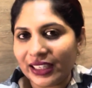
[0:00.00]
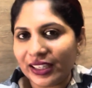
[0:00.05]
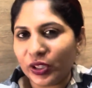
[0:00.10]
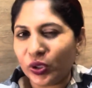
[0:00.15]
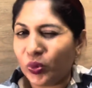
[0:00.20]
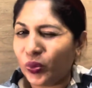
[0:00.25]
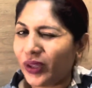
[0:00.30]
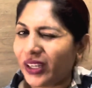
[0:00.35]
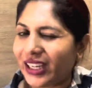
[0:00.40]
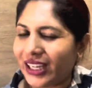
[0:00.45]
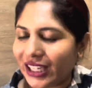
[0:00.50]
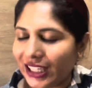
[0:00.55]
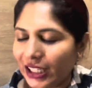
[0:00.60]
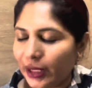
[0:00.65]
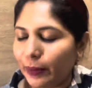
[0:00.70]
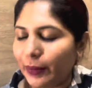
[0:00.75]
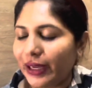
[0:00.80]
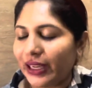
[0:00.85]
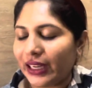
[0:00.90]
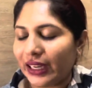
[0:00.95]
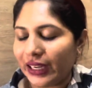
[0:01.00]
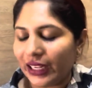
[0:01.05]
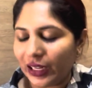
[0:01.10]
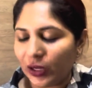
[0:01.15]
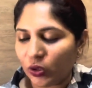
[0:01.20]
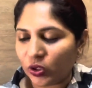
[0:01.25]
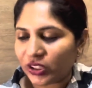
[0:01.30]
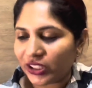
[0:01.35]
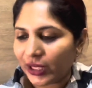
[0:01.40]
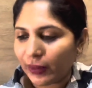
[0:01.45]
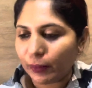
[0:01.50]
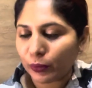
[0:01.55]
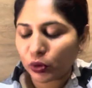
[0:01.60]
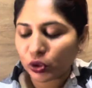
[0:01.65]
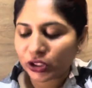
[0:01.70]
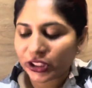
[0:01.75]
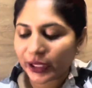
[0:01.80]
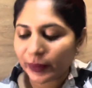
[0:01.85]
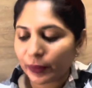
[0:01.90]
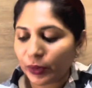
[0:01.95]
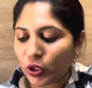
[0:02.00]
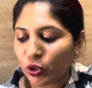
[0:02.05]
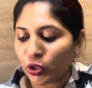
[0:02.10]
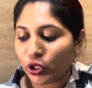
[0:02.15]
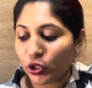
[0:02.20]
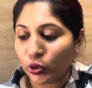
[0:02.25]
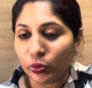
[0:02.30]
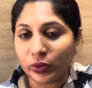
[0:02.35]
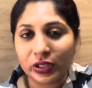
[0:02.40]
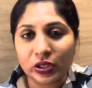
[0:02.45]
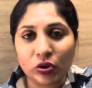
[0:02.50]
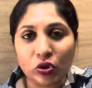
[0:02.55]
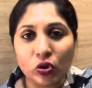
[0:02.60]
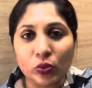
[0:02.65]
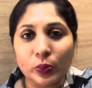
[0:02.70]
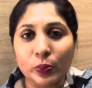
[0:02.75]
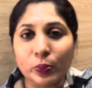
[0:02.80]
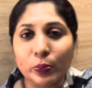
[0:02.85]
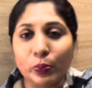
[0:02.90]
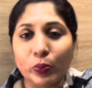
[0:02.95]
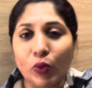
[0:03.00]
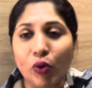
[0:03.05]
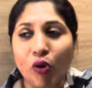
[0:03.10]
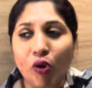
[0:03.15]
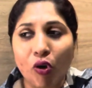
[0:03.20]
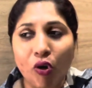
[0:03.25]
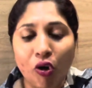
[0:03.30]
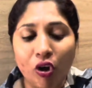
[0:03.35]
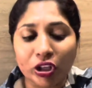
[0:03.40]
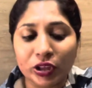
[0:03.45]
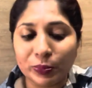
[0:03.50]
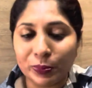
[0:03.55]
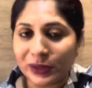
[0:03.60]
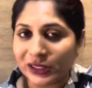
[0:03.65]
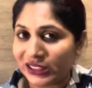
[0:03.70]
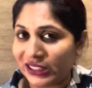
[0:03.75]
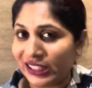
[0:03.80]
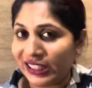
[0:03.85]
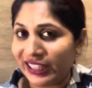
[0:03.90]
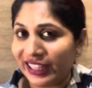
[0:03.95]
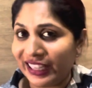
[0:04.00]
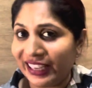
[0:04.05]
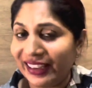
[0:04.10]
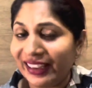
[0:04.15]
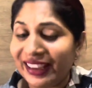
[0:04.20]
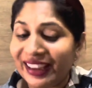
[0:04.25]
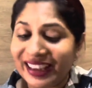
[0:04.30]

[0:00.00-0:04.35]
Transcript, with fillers: यूवीर के लिए भी एक ले लो सेम टू सेम क्योंकि यूवीर को बहुत पसंद है